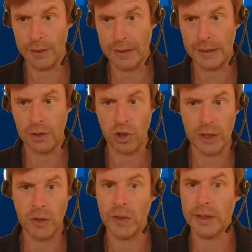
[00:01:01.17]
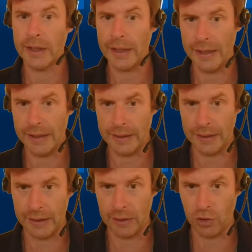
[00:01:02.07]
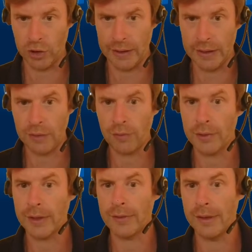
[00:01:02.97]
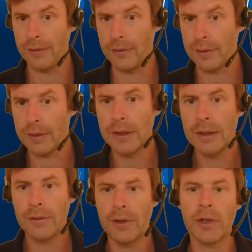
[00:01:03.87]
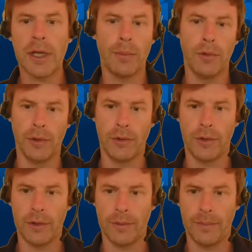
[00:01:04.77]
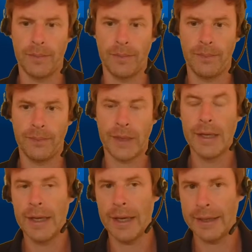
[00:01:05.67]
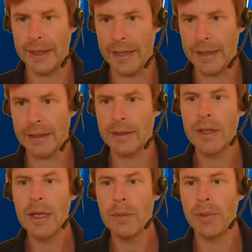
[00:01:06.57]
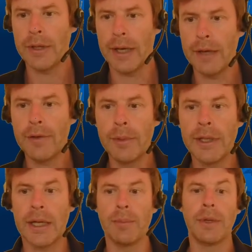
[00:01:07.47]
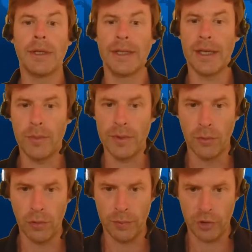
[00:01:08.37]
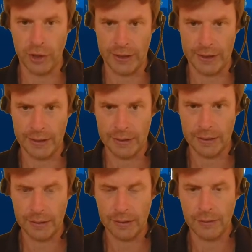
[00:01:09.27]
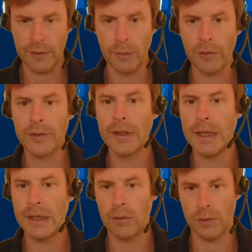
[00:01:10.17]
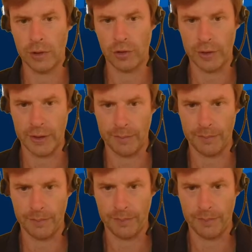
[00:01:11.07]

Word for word: in den Chat eurer Eltern eingestellt, sodass diese sie dort abholen können. An die Eltern bitte einfach mit einem Daumen hoch bestätigen, sie müssen nicht unterschreiben.